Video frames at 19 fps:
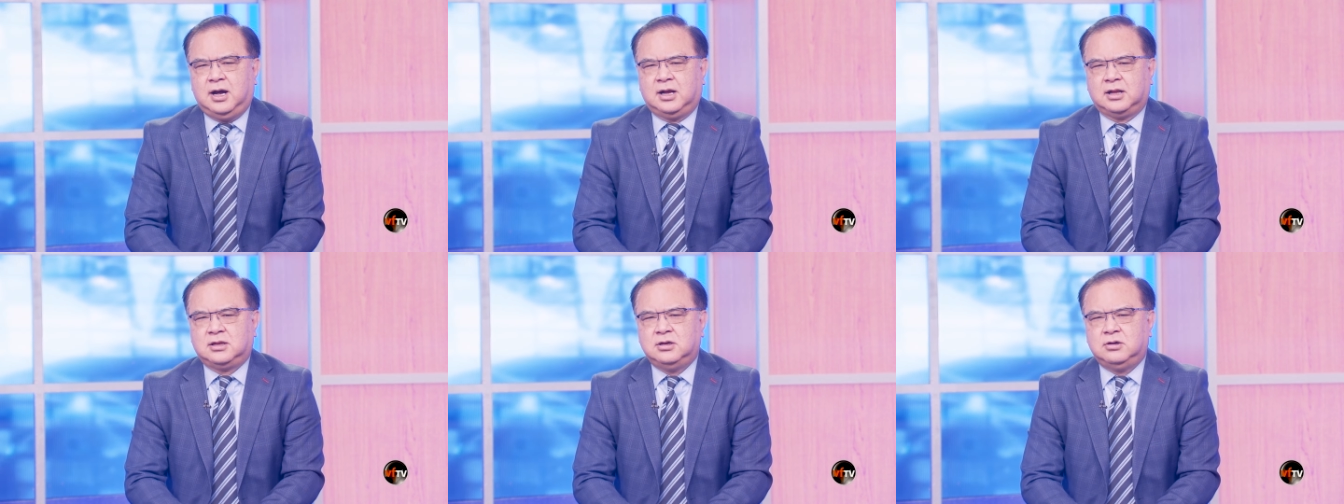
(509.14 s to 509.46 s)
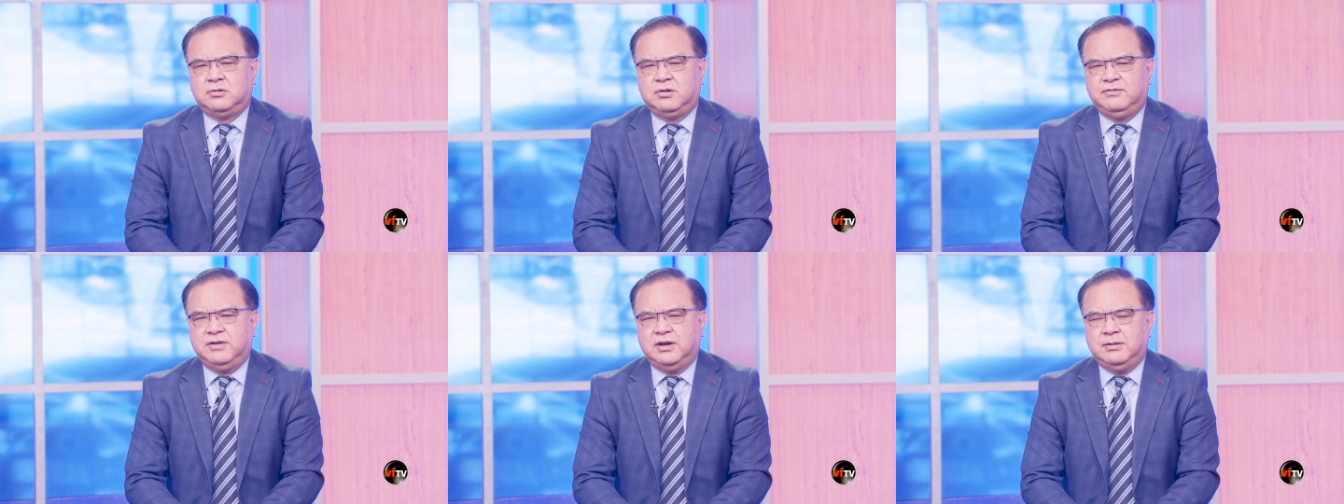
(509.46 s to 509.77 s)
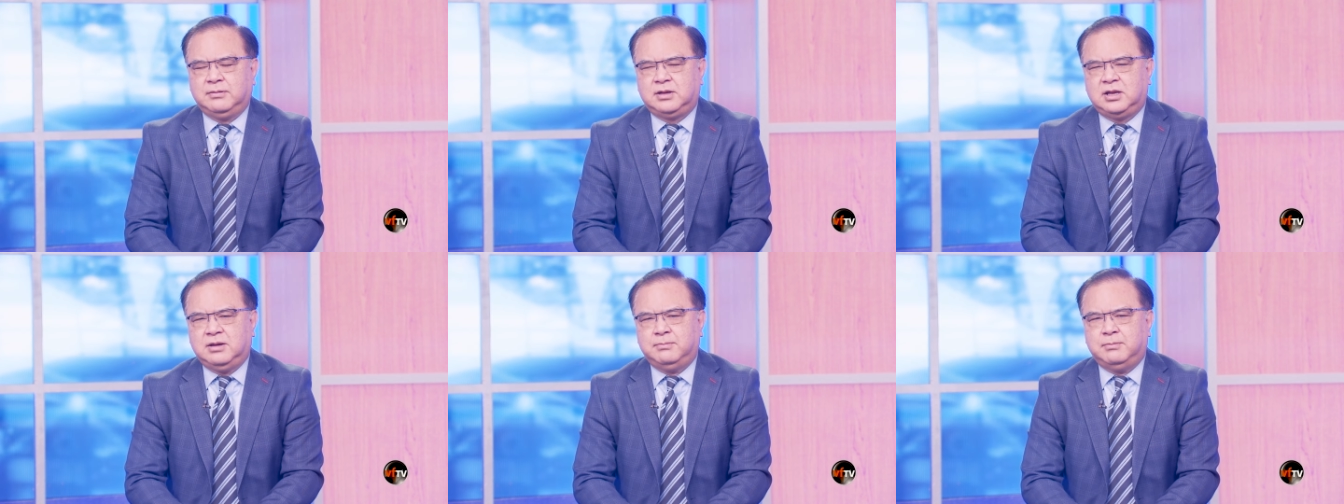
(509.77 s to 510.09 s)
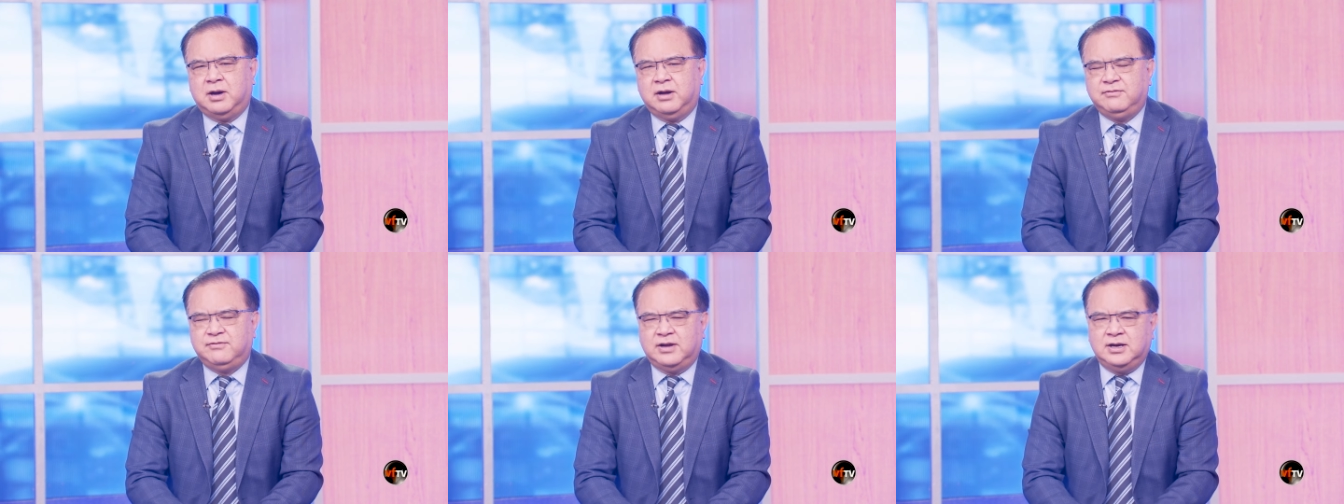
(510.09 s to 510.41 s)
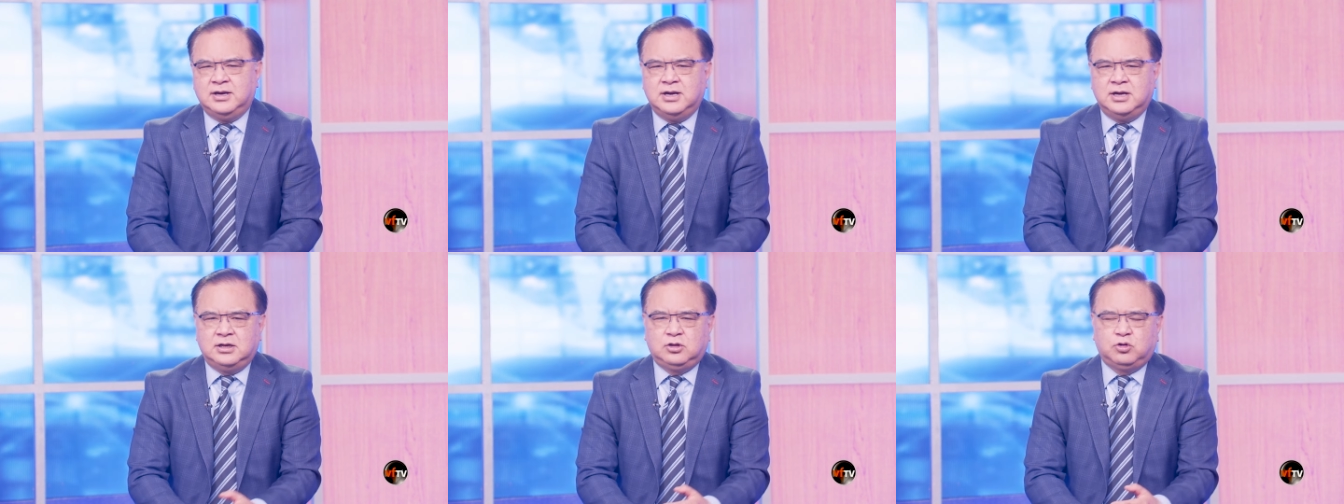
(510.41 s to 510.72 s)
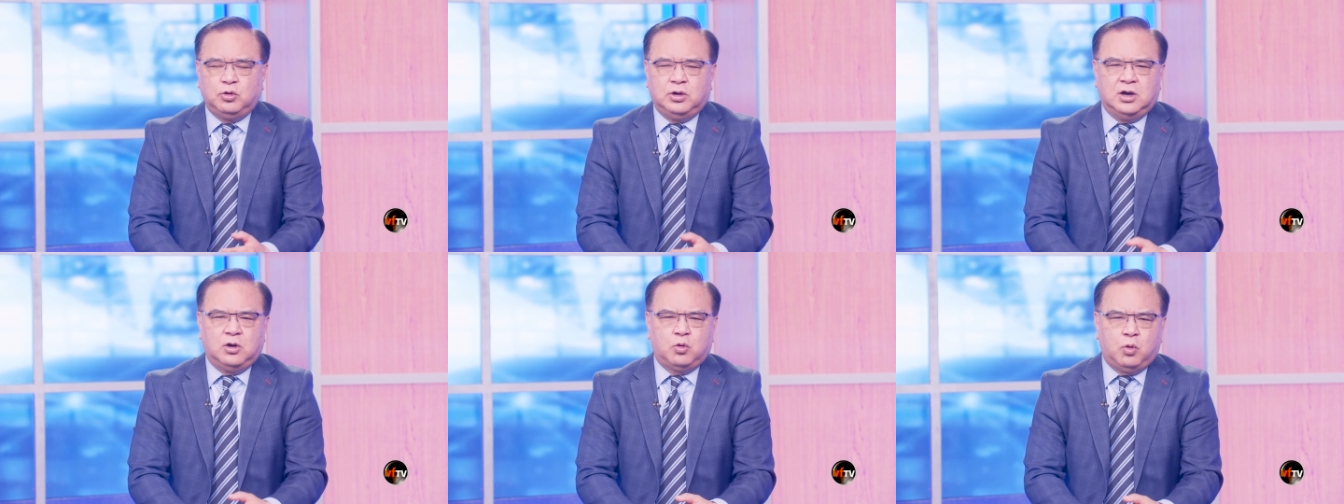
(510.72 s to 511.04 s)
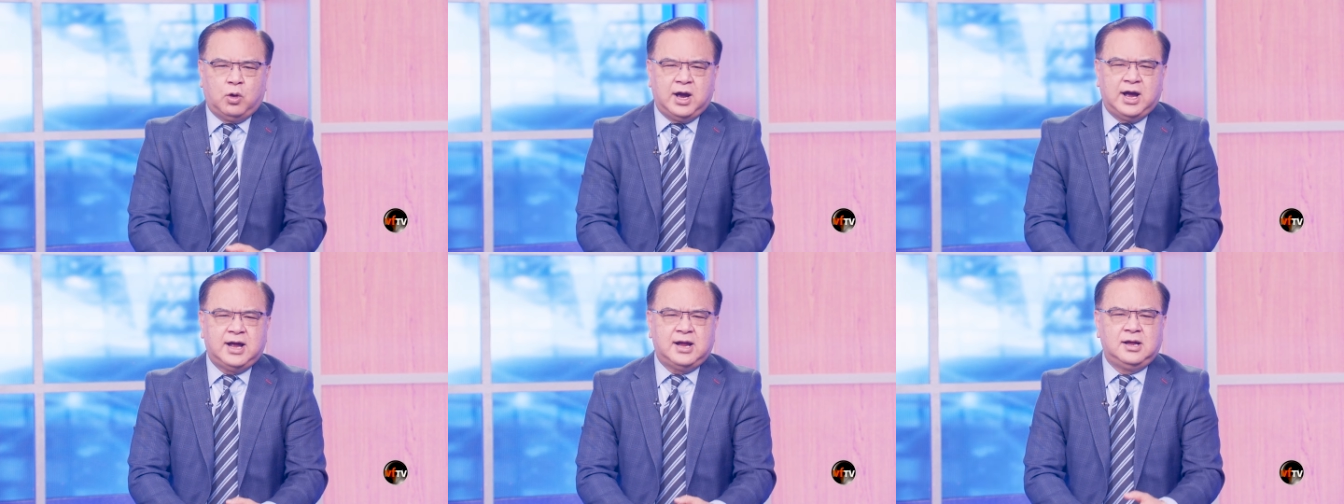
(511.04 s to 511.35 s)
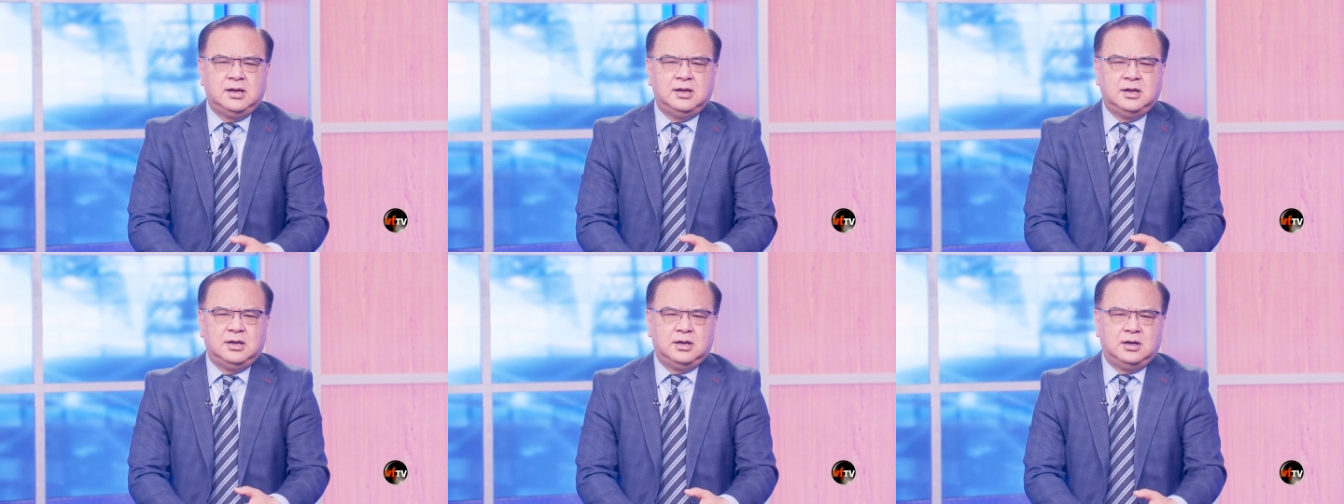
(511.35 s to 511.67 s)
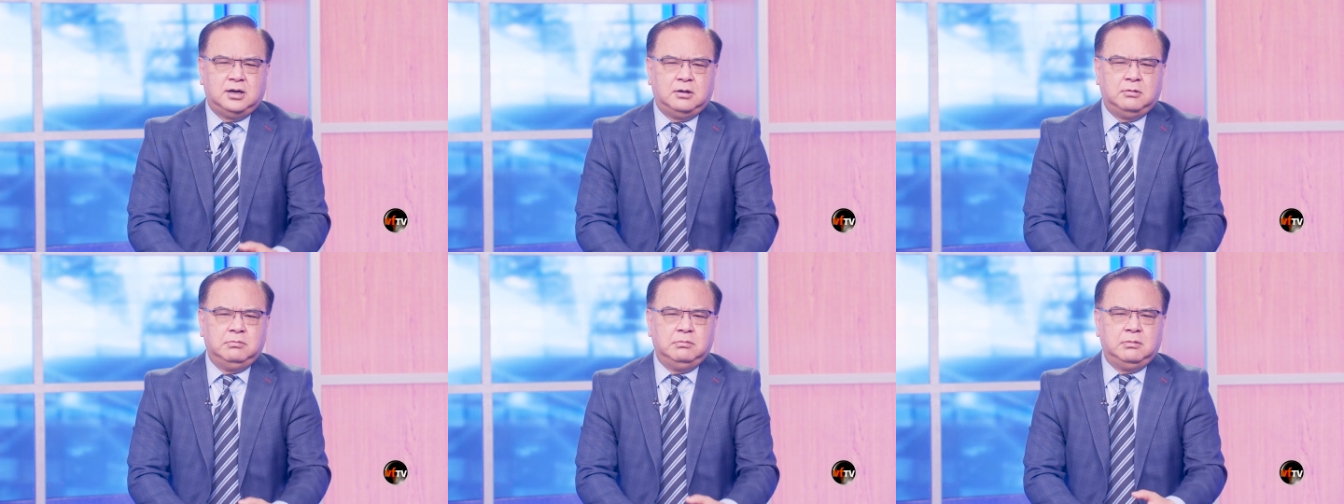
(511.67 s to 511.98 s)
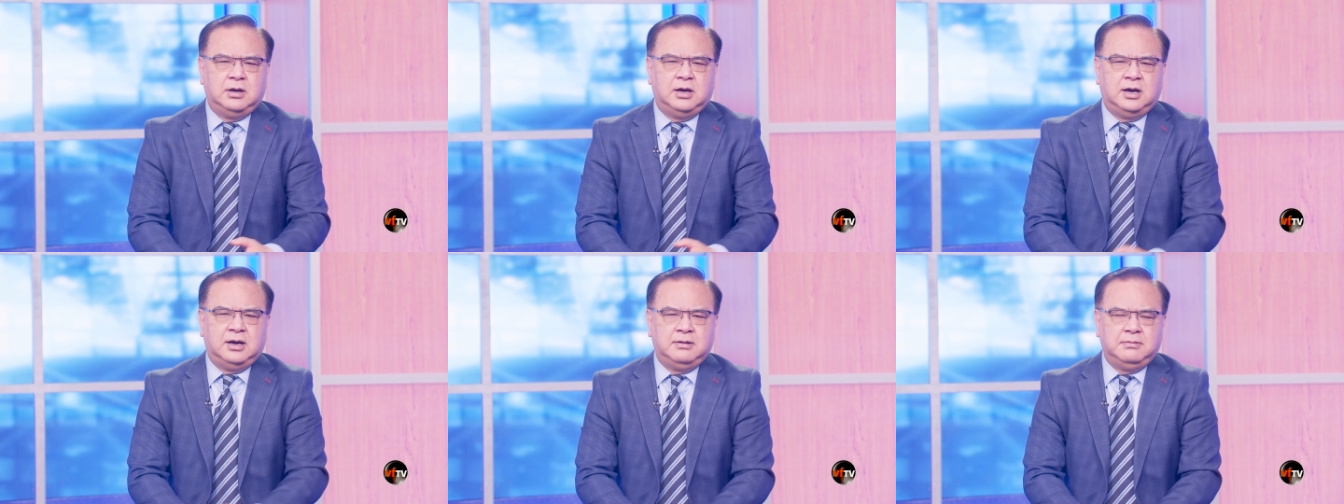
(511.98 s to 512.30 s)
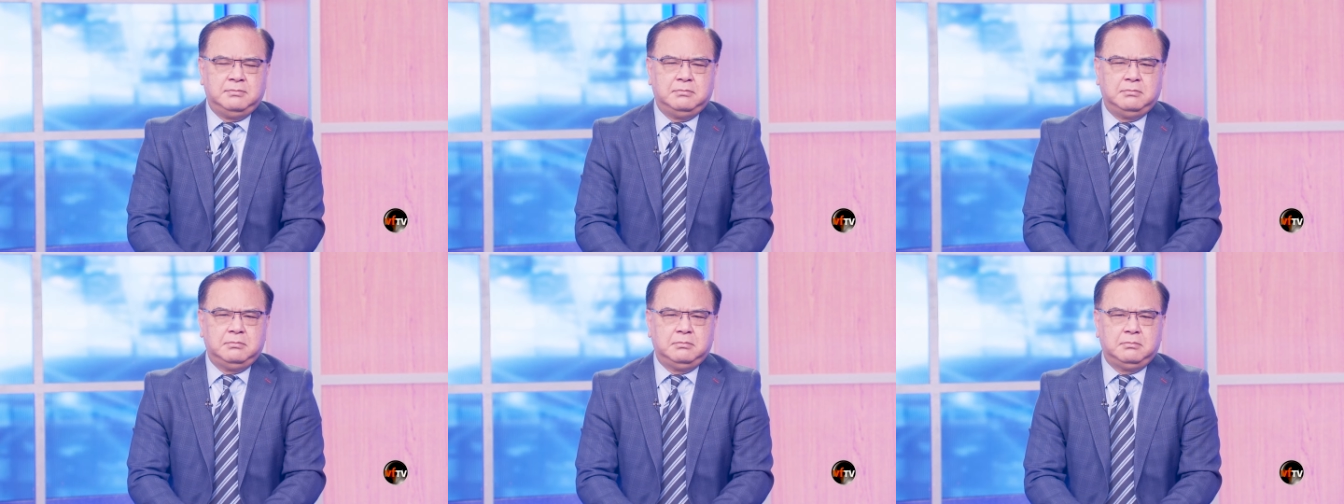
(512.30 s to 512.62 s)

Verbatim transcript: uh, thưa quý vị thì bởi vậy nên tuần qua ông uh,